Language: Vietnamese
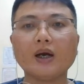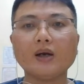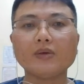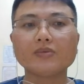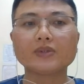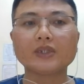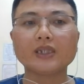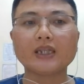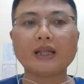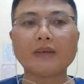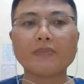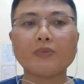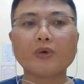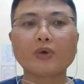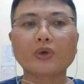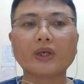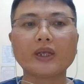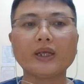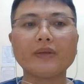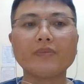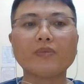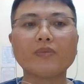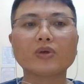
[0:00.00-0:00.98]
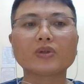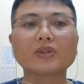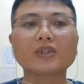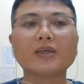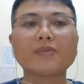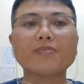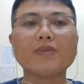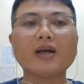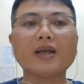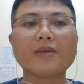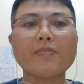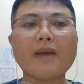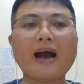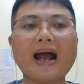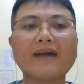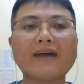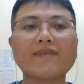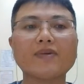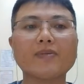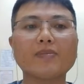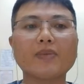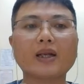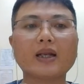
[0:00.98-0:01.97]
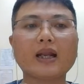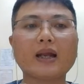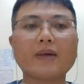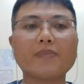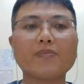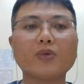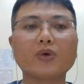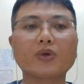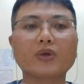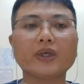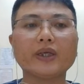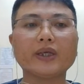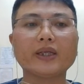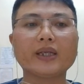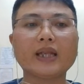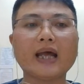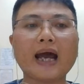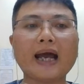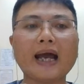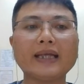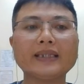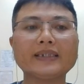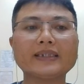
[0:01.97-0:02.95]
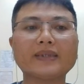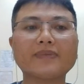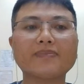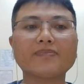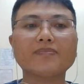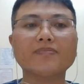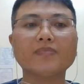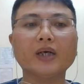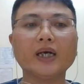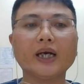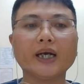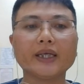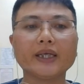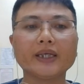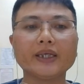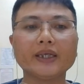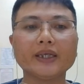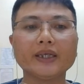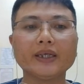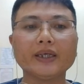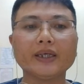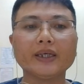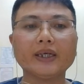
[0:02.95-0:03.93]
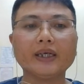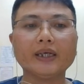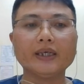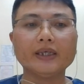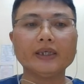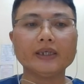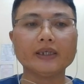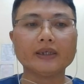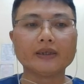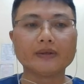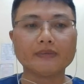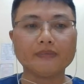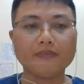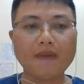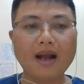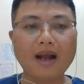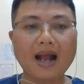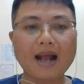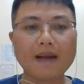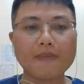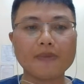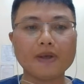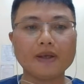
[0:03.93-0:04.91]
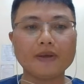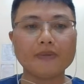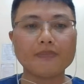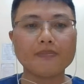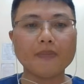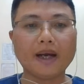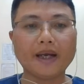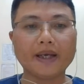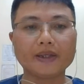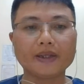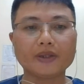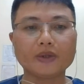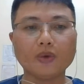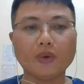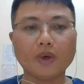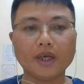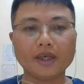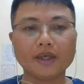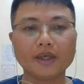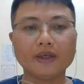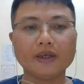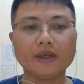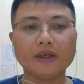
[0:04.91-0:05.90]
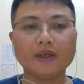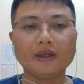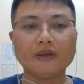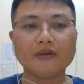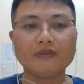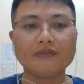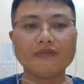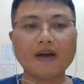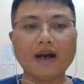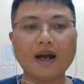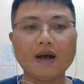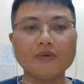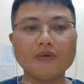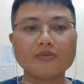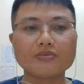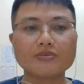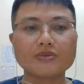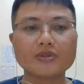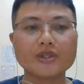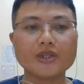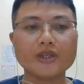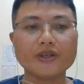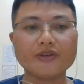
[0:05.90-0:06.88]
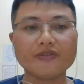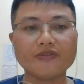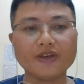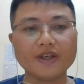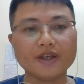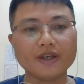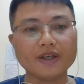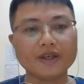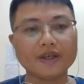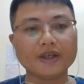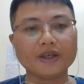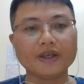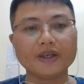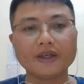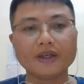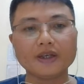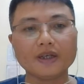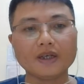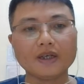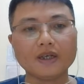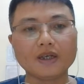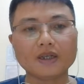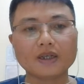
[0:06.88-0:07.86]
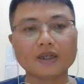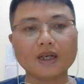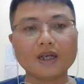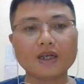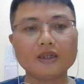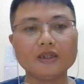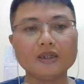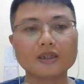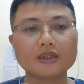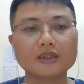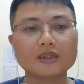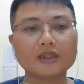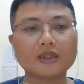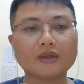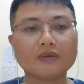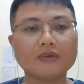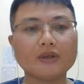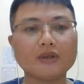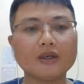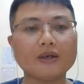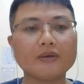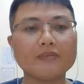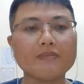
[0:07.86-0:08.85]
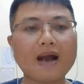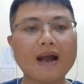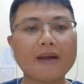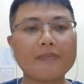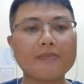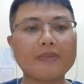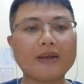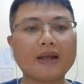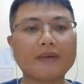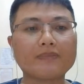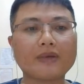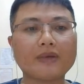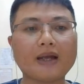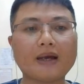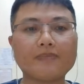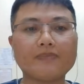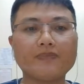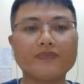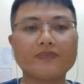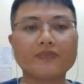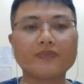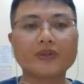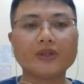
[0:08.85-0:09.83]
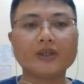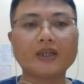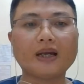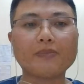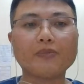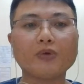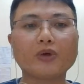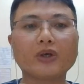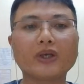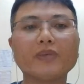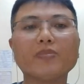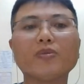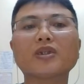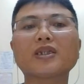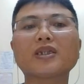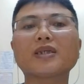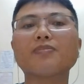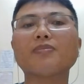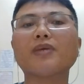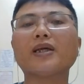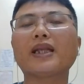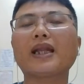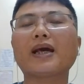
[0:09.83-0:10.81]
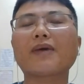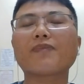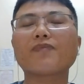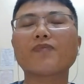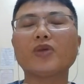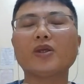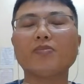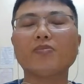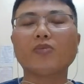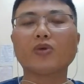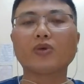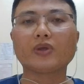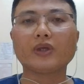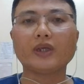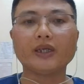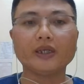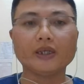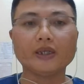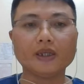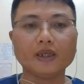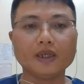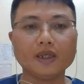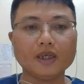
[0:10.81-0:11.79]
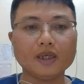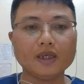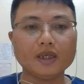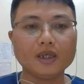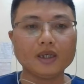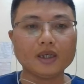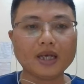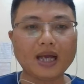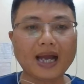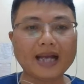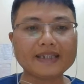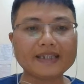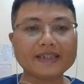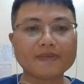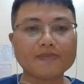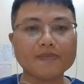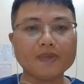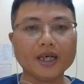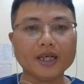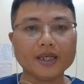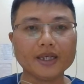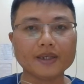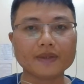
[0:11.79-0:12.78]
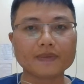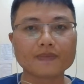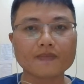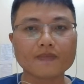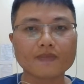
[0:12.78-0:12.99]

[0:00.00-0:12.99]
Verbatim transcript: Ông sinh năm 1173 và mất năm 1210, hưởng 37 tuổi và ông trị vì ờ, đất nước trong 35 ờ, năm từ năm 1175 đến 1210